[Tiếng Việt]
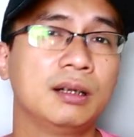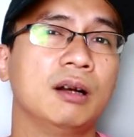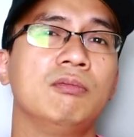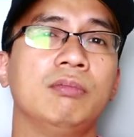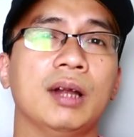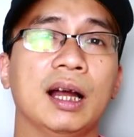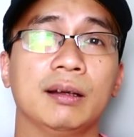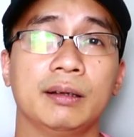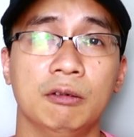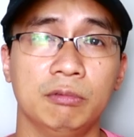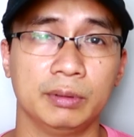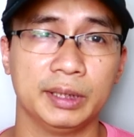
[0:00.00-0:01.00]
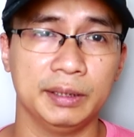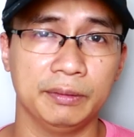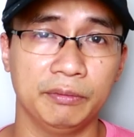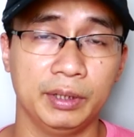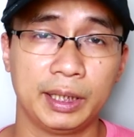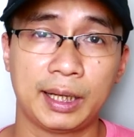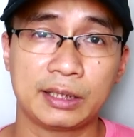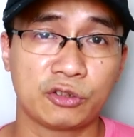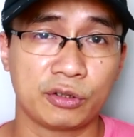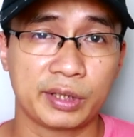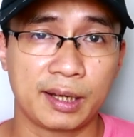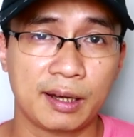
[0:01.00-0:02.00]
không đồng tình với cái cách
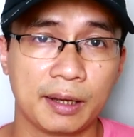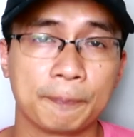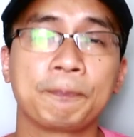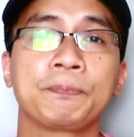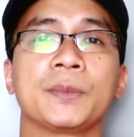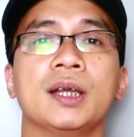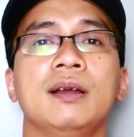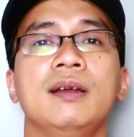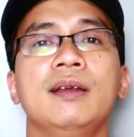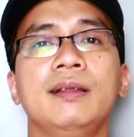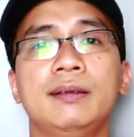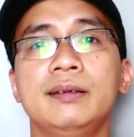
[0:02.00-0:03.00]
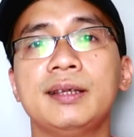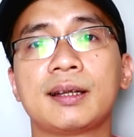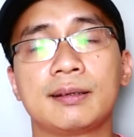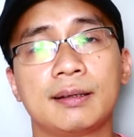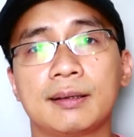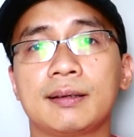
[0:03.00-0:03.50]
so sánh này thứ nhất